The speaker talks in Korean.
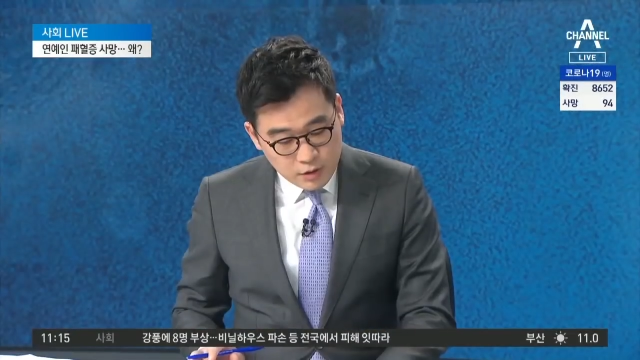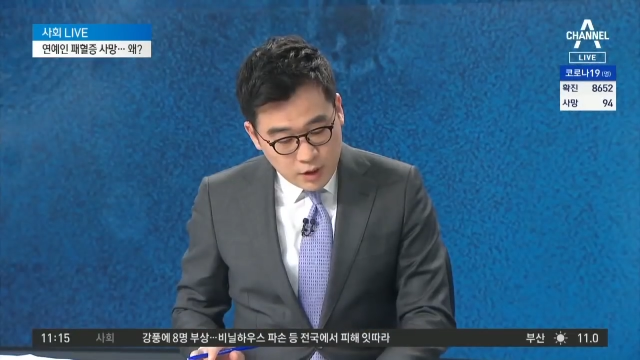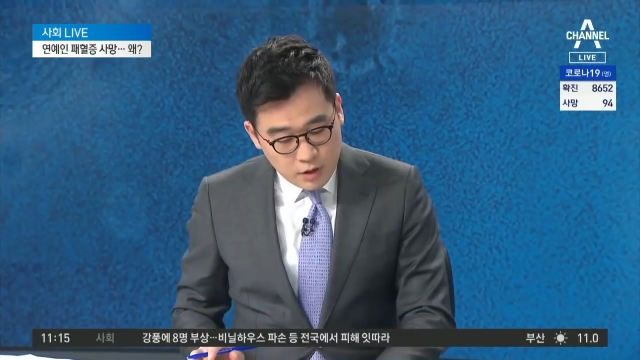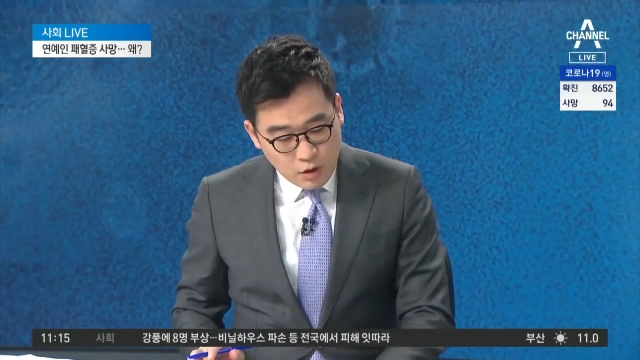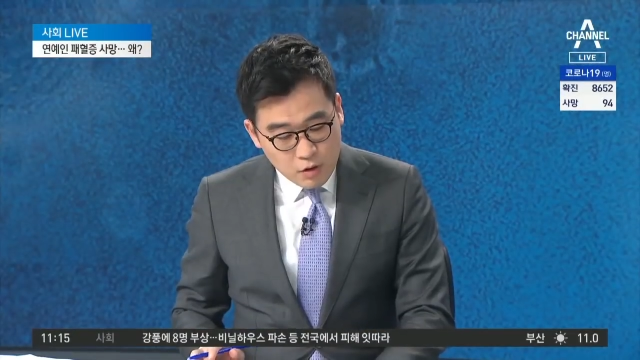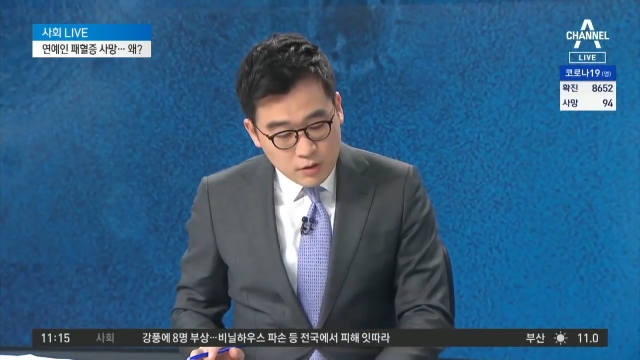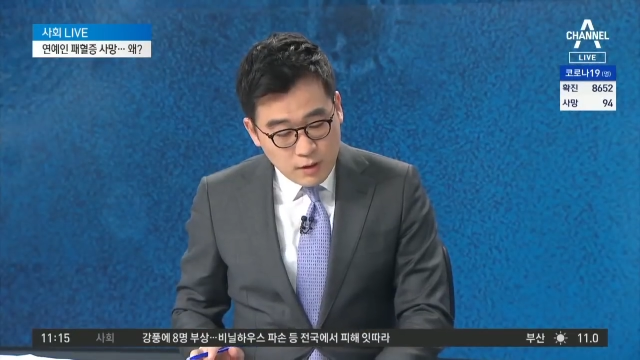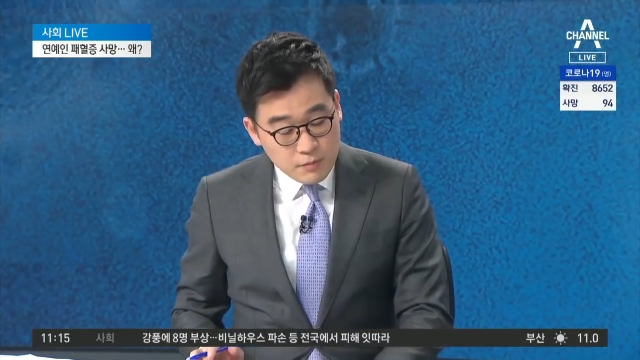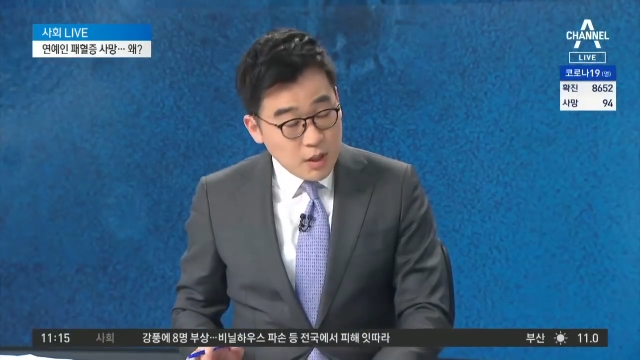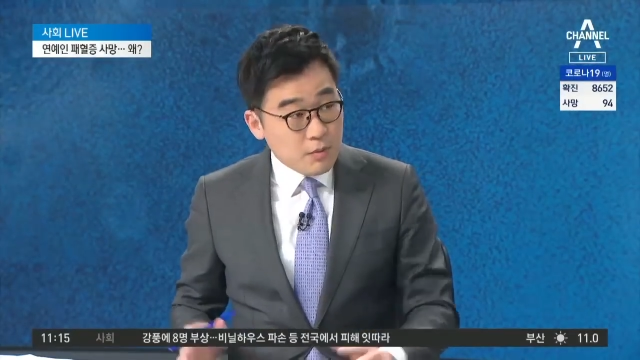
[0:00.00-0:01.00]
이게
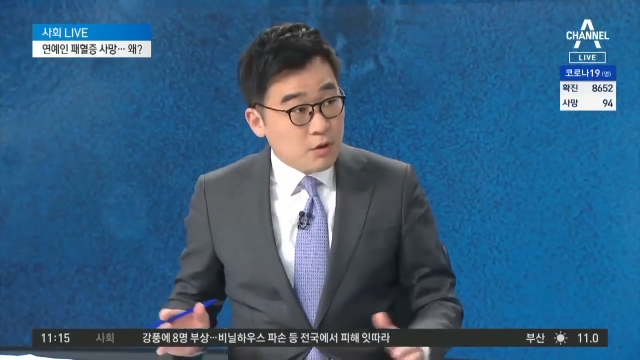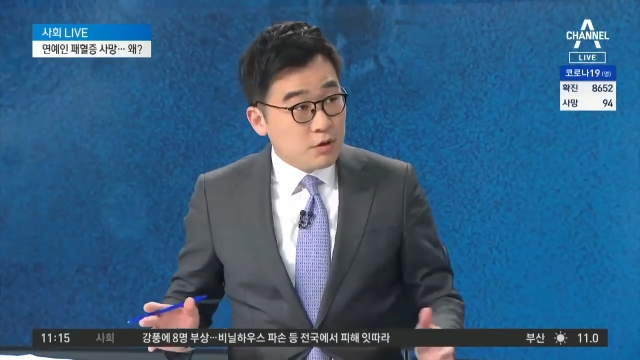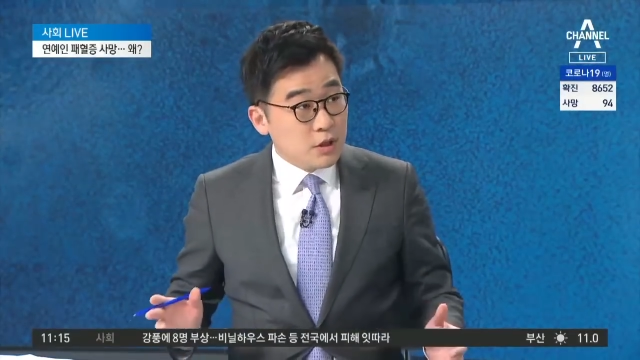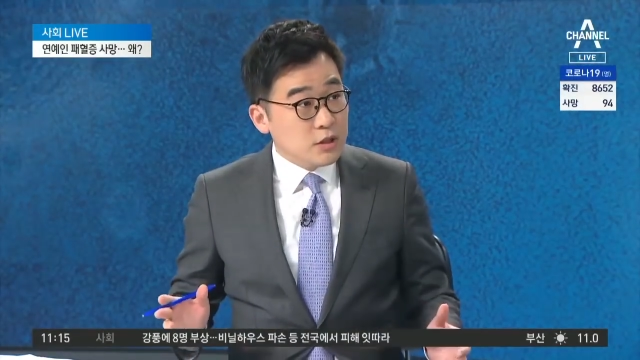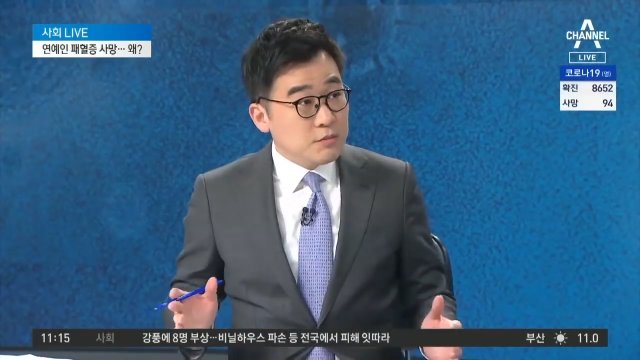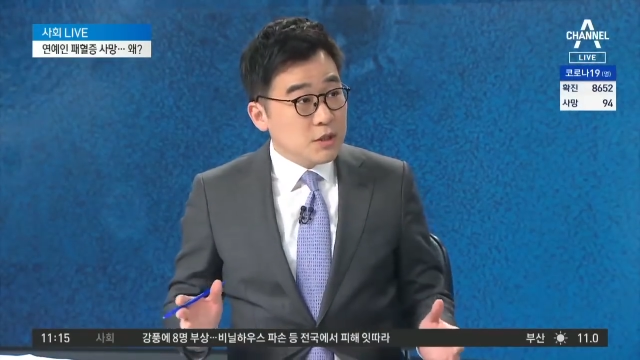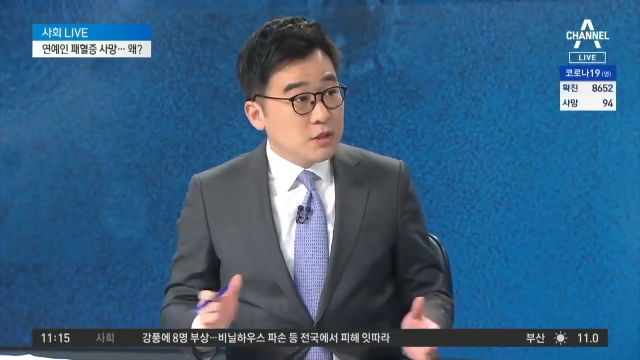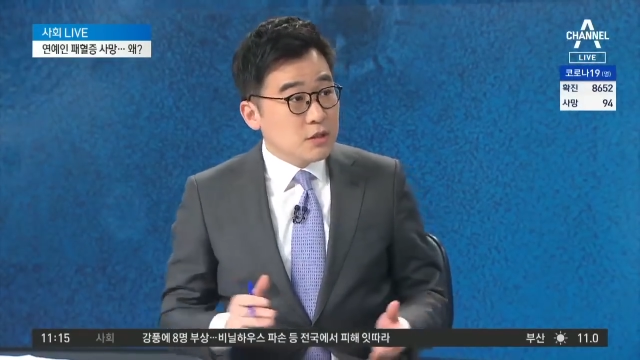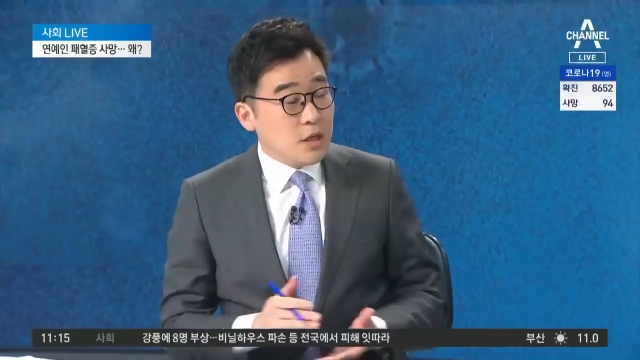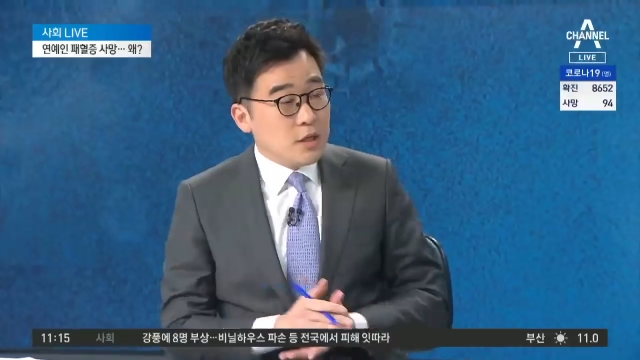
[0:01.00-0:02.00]
영남대병원 이
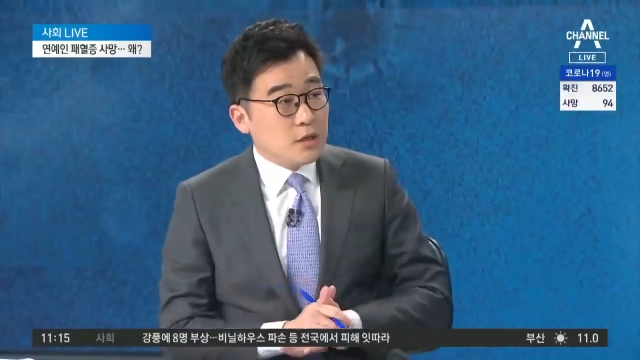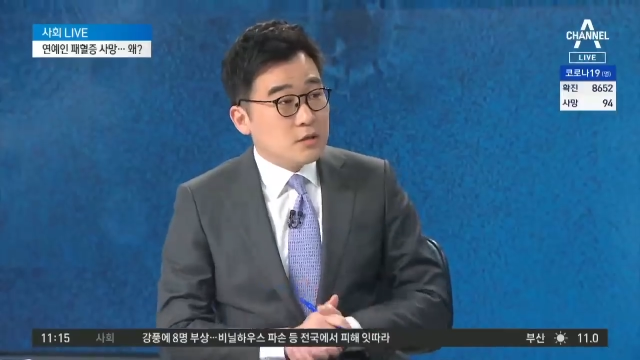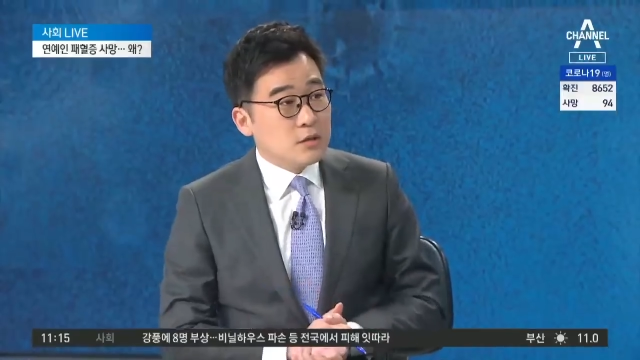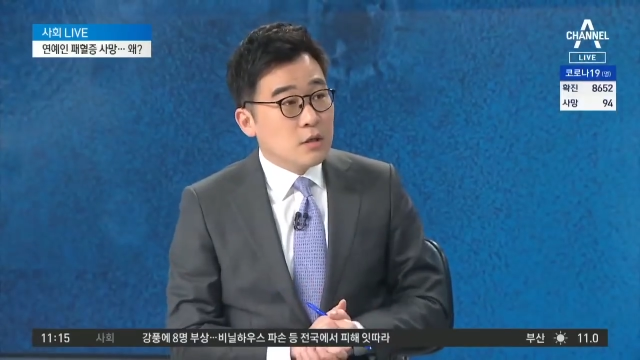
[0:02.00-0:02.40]
17세